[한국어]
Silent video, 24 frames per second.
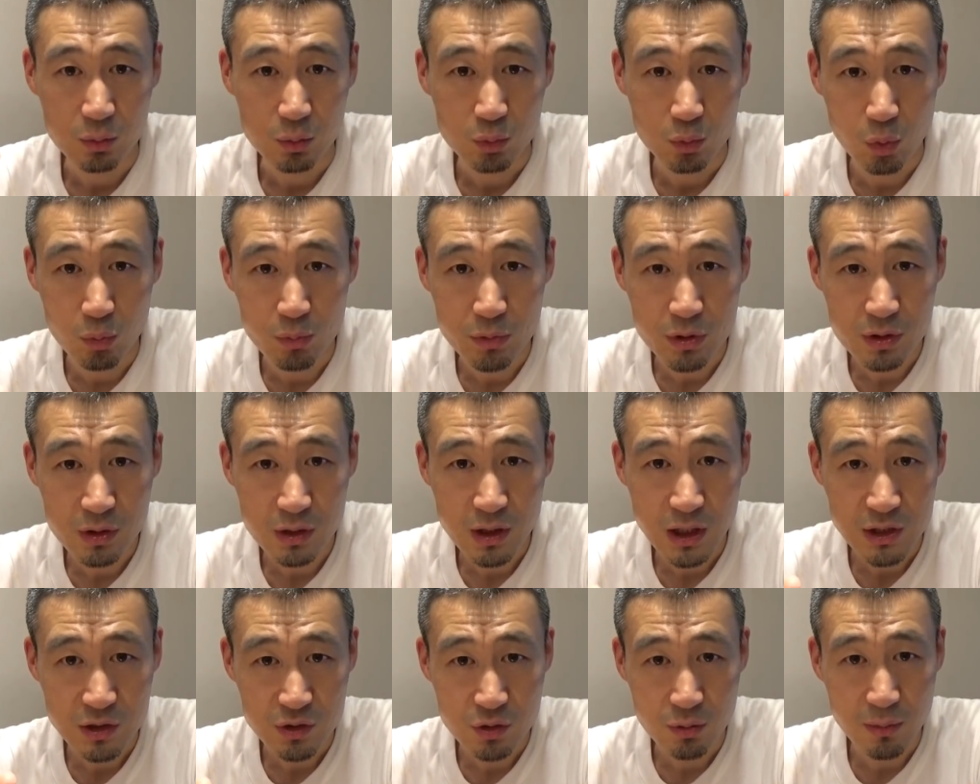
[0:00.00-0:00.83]
도미를
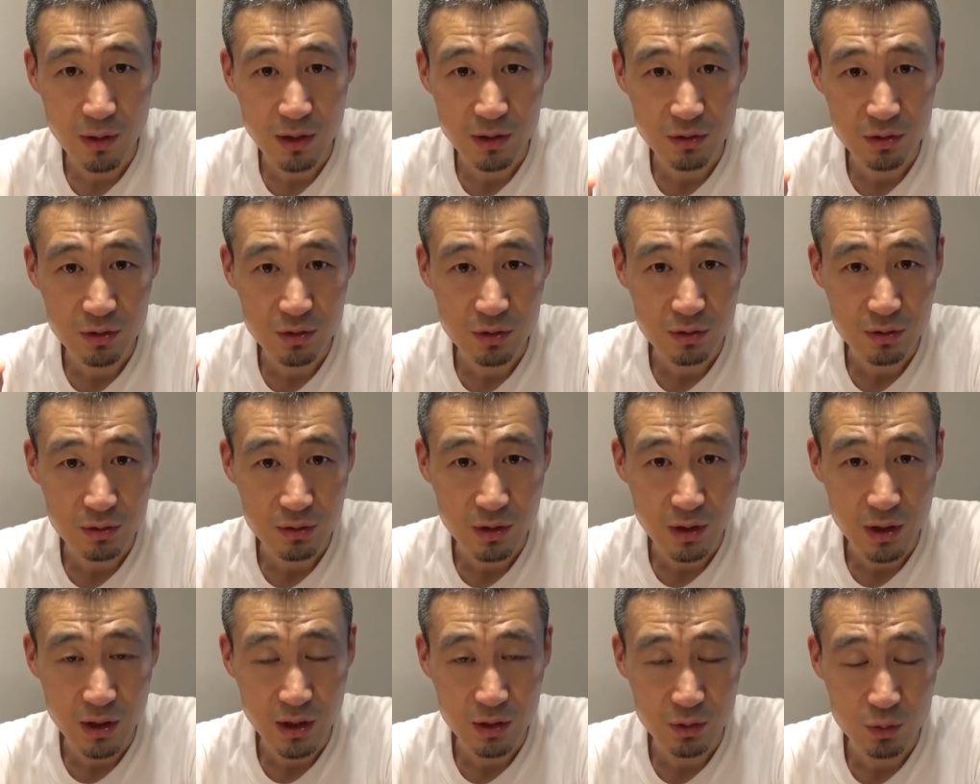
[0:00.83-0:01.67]
가지고 만든
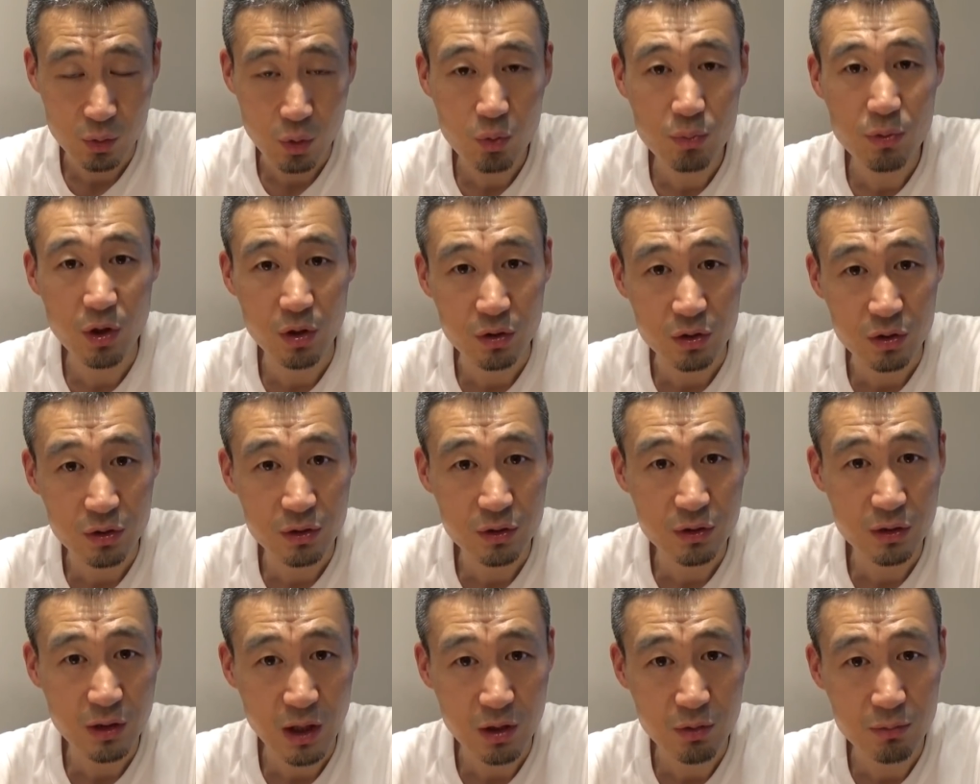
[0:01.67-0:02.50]
에, 소면
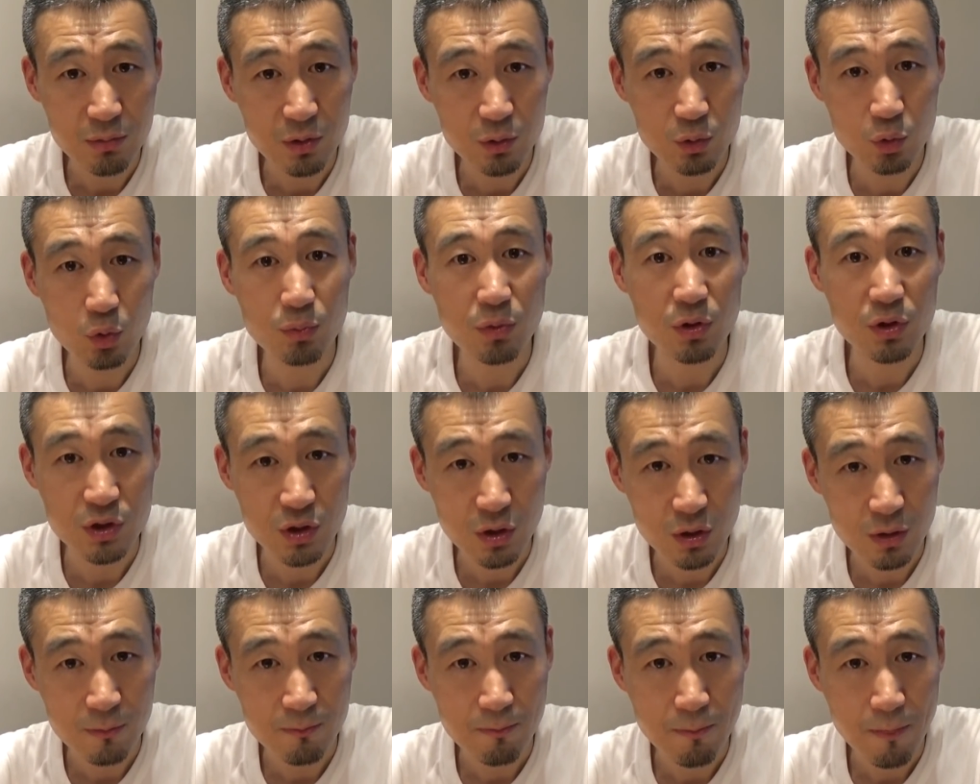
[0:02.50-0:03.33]
한말
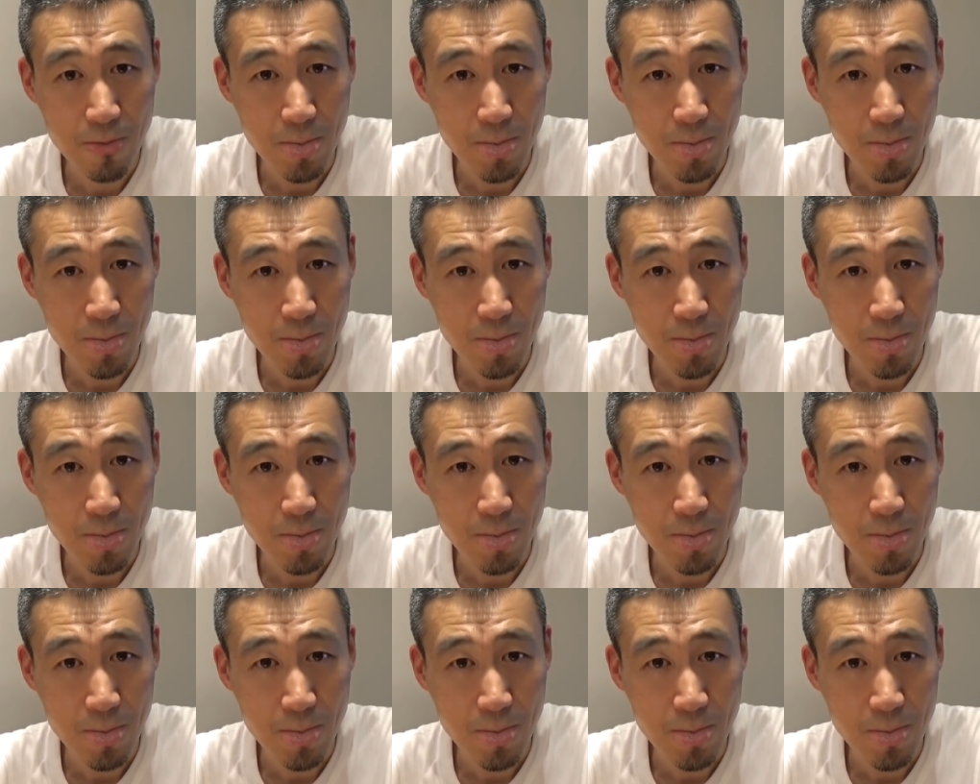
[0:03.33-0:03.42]
소면이죠